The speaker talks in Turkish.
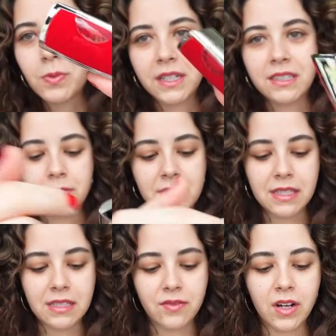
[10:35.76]
bir
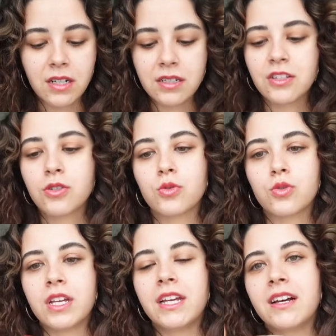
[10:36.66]
kırmızısı var. Hiç şu
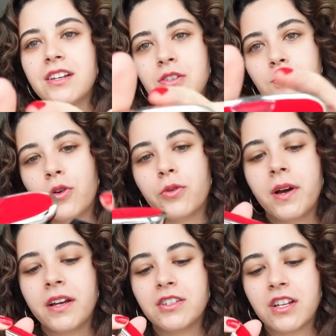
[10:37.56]
şeyini açmıyorum
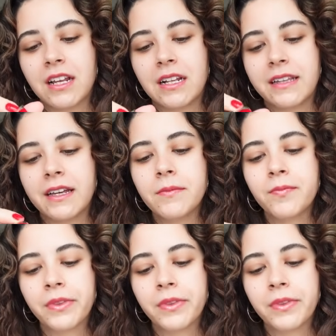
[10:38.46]
aynı şekilde.